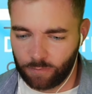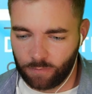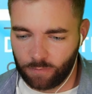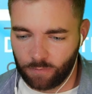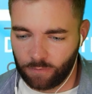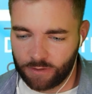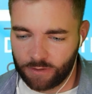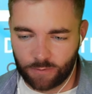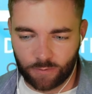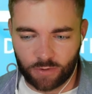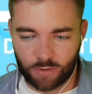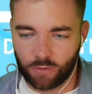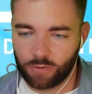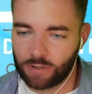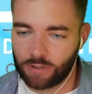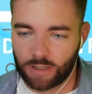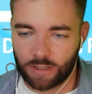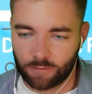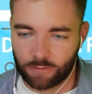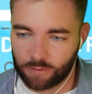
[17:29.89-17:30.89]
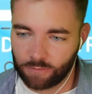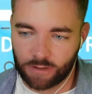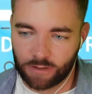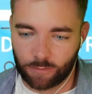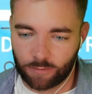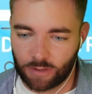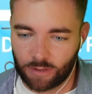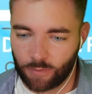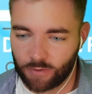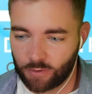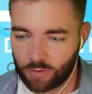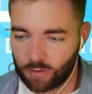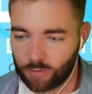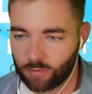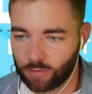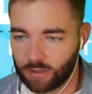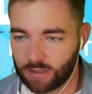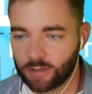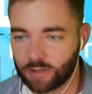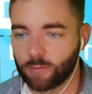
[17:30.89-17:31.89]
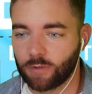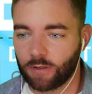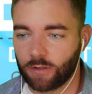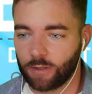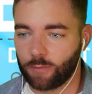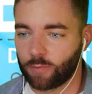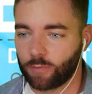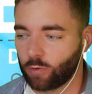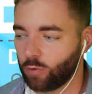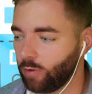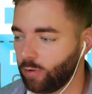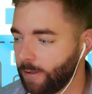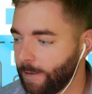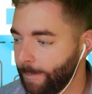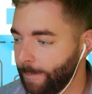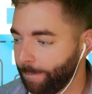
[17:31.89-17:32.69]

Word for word: 803, вот в этом диапазоне было, если мы говорим про,